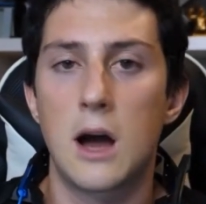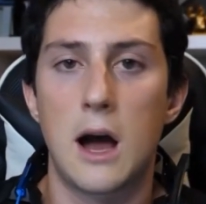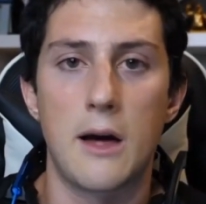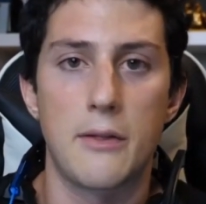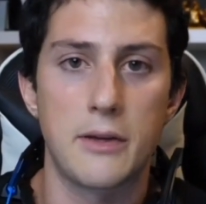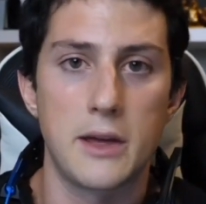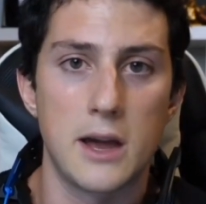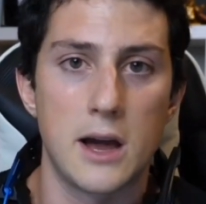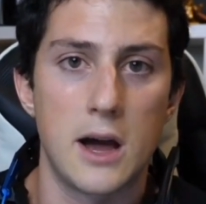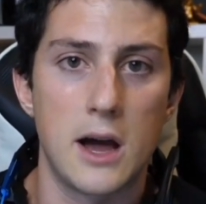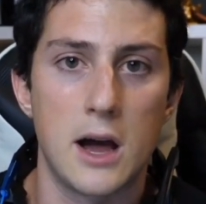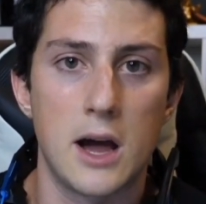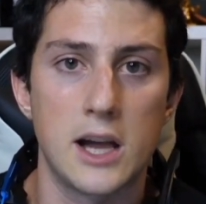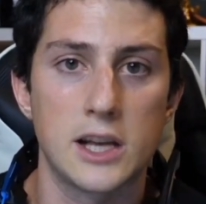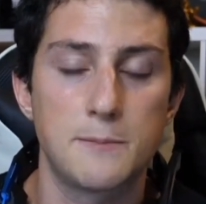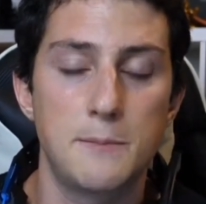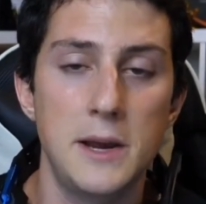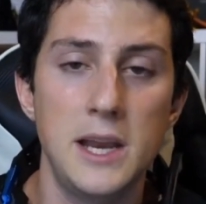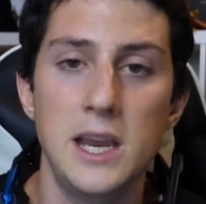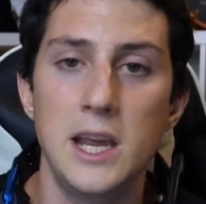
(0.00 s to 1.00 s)
hacía
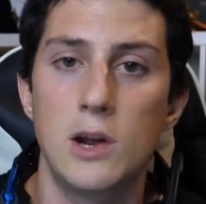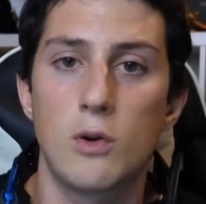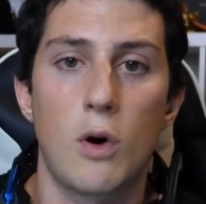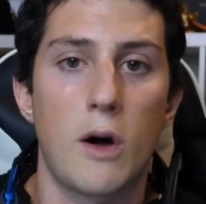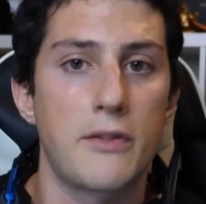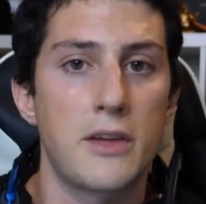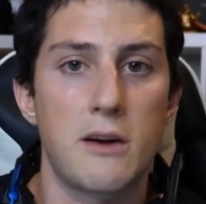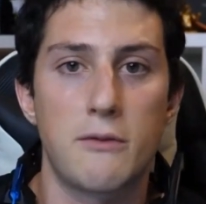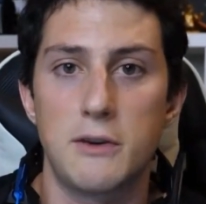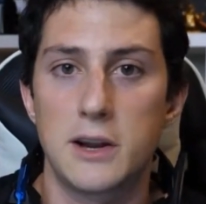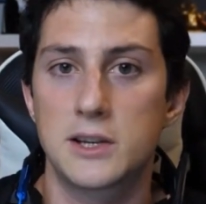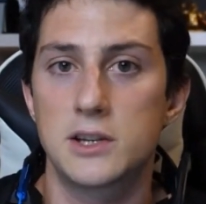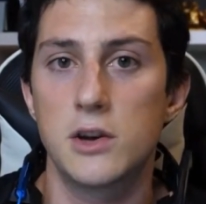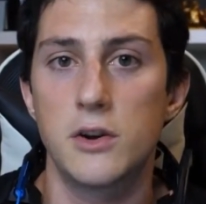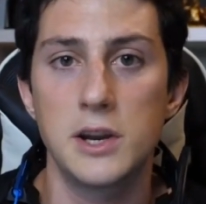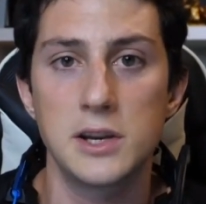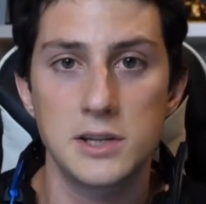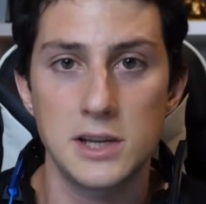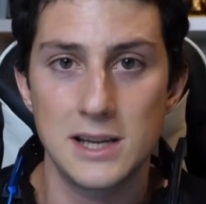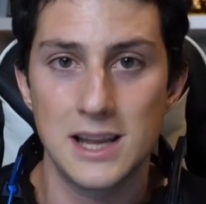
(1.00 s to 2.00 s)
spinning y luego hacía
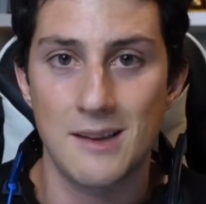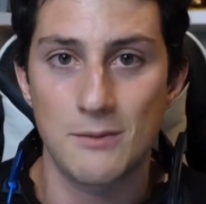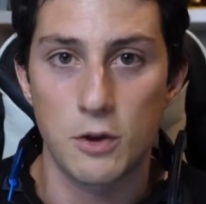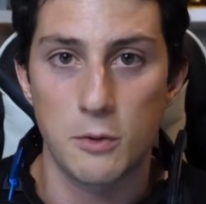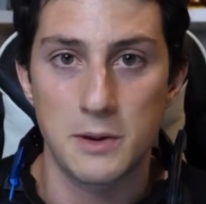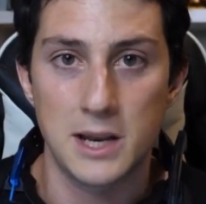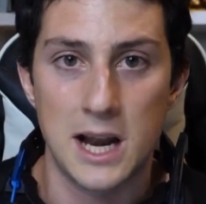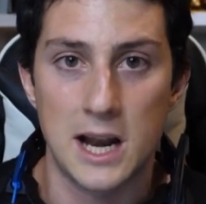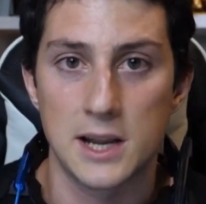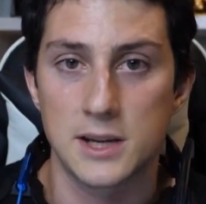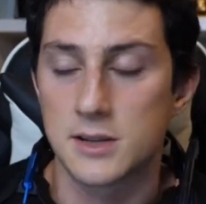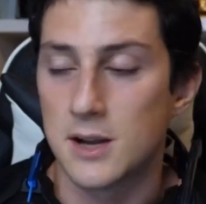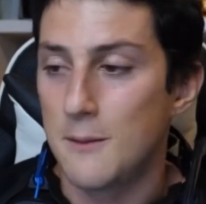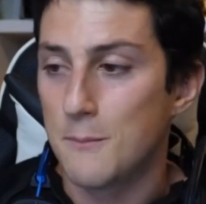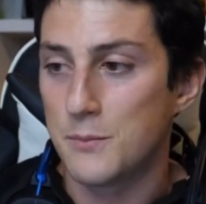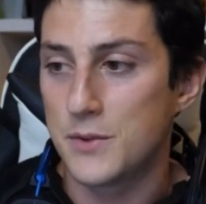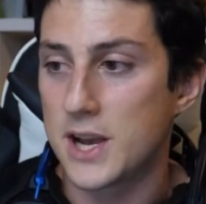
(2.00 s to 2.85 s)
flexiones y abdominales.